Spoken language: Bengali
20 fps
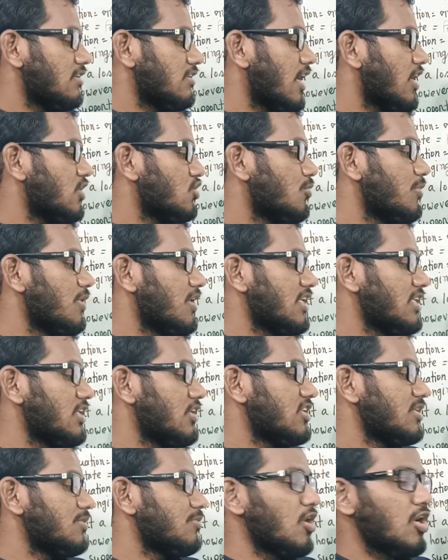তার ছবি এখানে
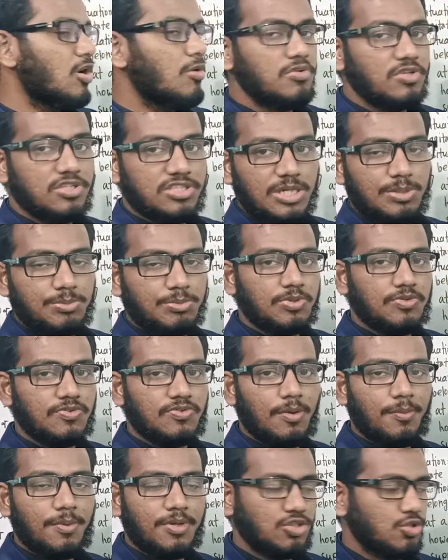দেওয়া হয়েছে বঙ্গবন্ধু শেখ
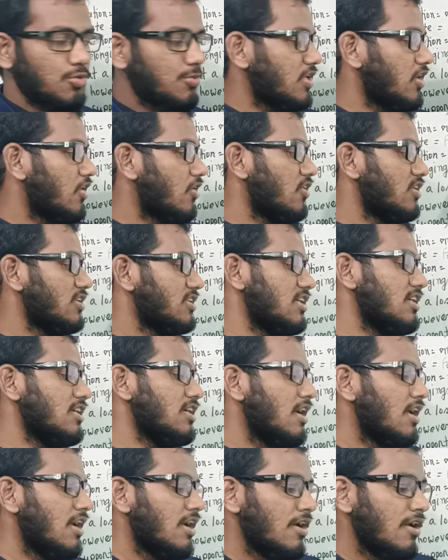মুজিবুর রহমানের ছবি দেওয়া রয়েছে
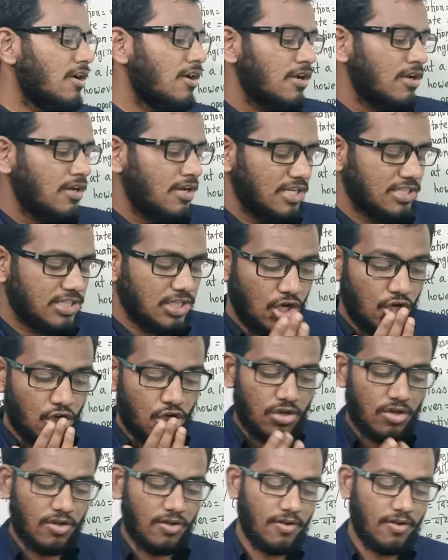এছাড়াও